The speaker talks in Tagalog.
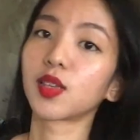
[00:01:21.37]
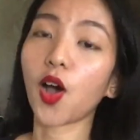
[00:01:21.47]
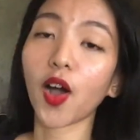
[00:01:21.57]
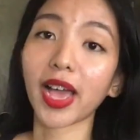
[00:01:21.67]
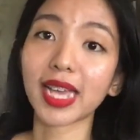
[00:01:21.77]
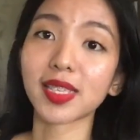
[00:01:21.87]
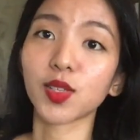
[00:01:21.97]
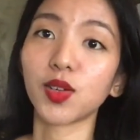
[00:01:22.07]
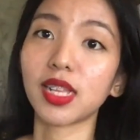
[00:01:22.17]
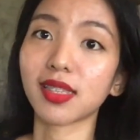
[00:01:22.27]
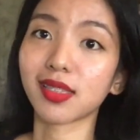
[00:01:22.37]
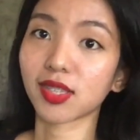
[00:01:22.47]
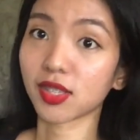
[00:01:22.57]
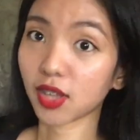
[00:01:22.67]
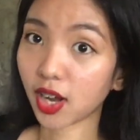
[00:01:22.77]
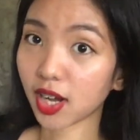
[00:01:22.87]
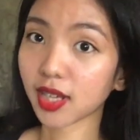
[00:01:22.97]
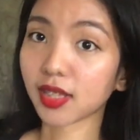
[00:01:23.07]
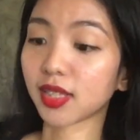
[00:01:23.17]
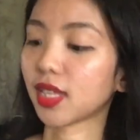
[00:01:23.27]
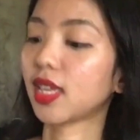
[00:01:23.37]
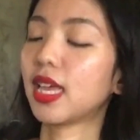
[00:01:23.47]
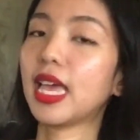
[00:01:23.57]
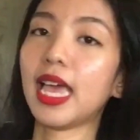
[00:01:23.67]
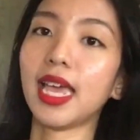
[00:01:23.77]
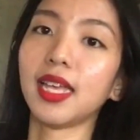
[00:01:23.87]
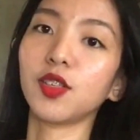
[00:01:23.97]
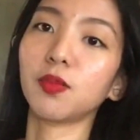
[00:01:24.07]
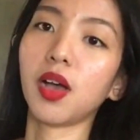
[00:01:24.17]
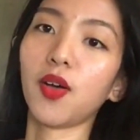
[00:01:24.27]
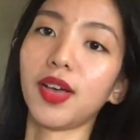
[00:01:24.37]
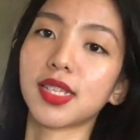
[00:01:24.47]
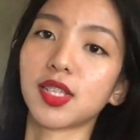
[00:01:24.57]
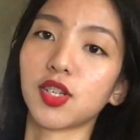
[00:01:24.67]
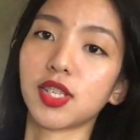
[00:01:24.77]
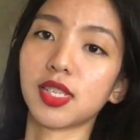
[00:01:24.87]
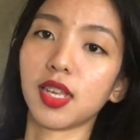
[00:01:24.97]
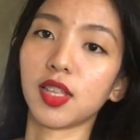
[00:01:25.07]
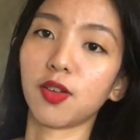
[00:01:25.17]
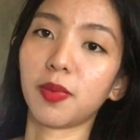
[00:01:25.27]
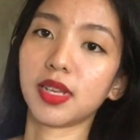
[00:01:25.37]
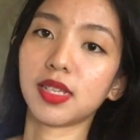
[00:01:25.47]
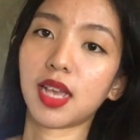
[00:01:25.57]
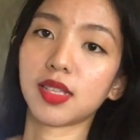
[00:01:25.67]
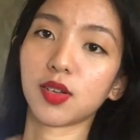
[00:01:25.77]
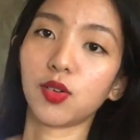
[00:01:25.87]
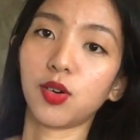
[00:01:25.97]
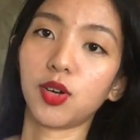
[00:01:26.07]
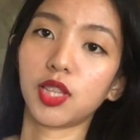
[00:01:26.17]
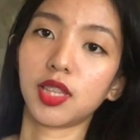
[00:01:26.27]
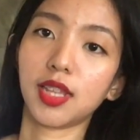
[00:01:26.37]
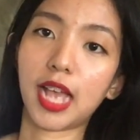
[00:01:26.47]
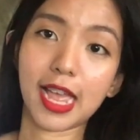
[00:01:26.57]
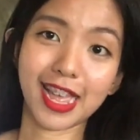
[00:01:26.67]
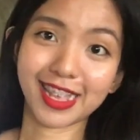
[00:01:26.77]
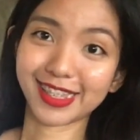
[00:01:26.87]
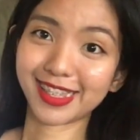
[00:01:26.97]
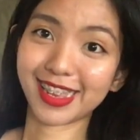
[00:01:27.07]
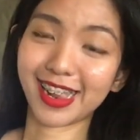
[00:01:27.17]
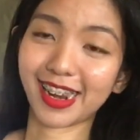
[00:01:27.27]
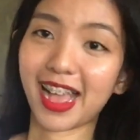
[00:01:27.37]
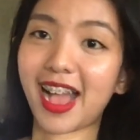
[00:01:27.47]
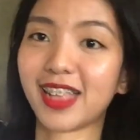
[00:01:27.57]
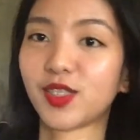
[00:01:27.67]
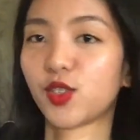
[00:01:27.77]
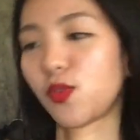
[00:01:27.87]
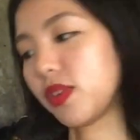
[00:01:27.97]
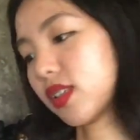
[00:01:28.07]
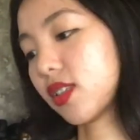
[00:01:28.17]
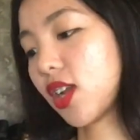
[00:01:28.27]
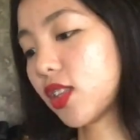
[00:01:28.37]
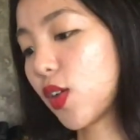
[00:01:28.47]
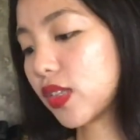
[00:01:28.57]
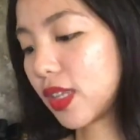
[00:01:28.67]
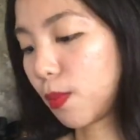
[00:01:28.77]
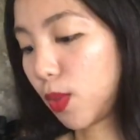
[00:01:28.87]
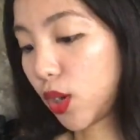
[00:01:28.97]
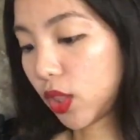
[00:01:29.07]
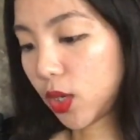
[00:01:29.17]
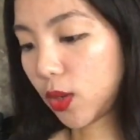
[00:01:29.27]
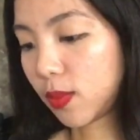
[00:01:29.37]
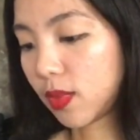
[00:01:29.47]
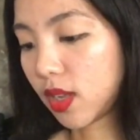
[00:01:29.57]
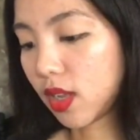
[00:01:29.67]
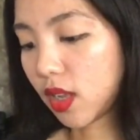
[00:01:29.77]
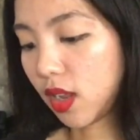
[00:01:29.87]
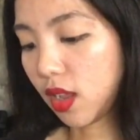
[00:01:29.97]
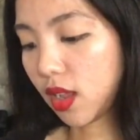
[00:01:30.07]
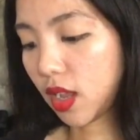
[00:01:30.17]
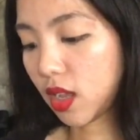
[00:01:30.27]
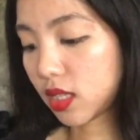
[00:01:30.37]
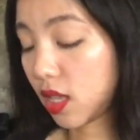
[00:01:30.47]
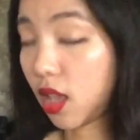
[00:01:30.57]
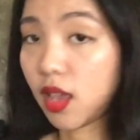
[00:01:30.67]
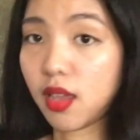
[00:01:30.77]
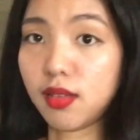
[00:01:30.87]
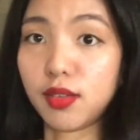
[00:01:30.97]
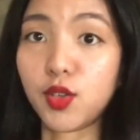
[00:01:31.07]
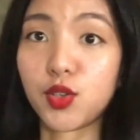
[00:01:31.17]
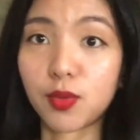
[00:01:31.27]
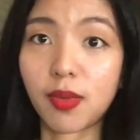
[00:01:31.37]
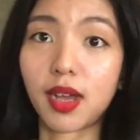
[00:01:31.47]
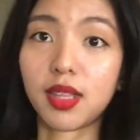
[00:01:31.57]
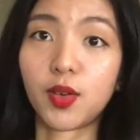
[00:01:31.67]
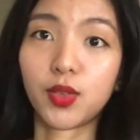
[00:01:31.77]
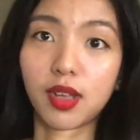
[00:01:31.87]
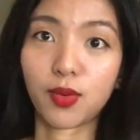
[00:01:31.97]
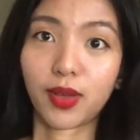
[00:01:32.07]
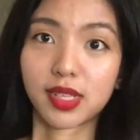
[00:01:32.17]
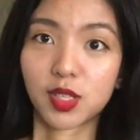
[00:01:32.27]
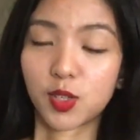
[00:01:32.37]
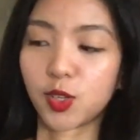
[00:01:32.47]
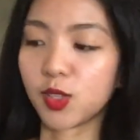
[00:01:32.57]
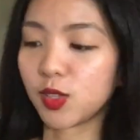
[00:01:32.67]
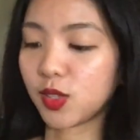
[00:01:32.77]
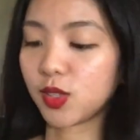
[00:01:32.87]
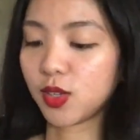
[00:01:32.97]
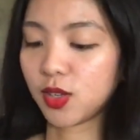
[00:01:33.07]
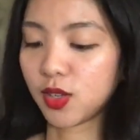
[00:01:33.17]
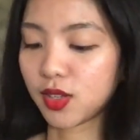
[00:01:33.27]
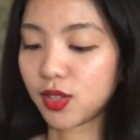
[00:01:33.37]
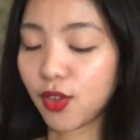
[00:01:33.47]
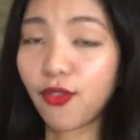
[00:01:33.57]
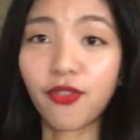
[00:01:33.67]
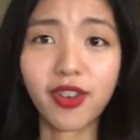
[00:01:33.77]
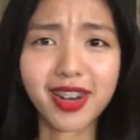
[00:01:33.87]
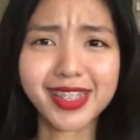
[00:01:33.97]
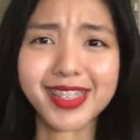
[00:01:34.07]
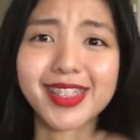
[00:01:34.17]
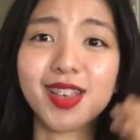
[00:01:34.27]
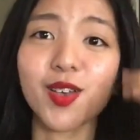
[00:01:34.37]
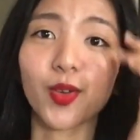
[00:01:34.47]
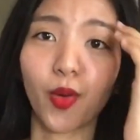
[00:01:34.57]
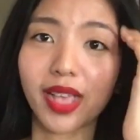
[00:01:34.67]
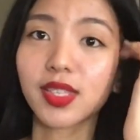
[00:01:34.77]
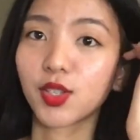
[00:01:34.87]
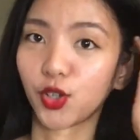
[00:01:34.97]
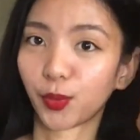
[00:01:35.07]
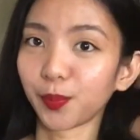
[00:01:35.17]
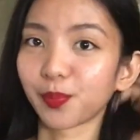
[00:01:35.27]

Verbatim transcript: Okay, so let's start. And yung mga questions na hindi ko pa nasasagot, ayan silang lahat. So, magsastart ako sa bottom kasi yun yung mga naunang questions. So, first question.